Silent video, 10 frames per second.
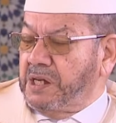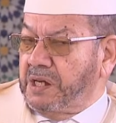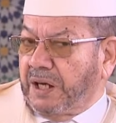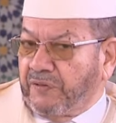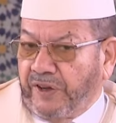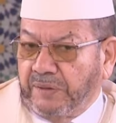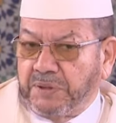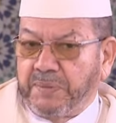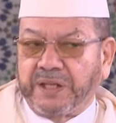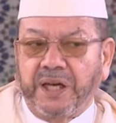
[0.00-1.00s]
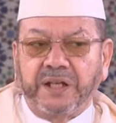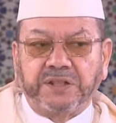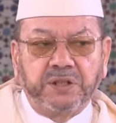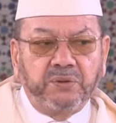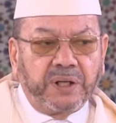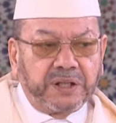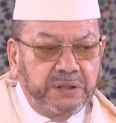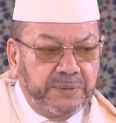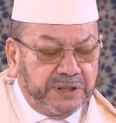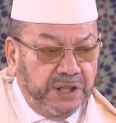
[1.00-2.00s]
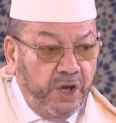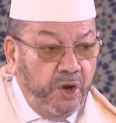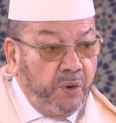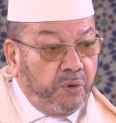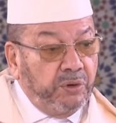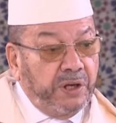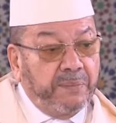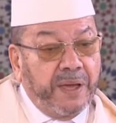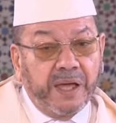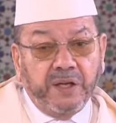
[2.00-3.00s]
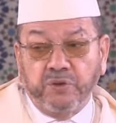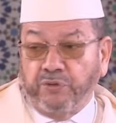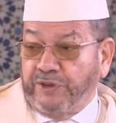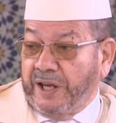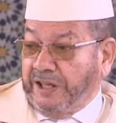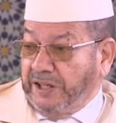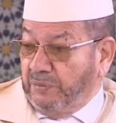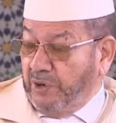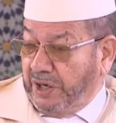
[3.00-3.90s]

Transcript: رفعا من مكانته وقيمته وكلما نفي العلم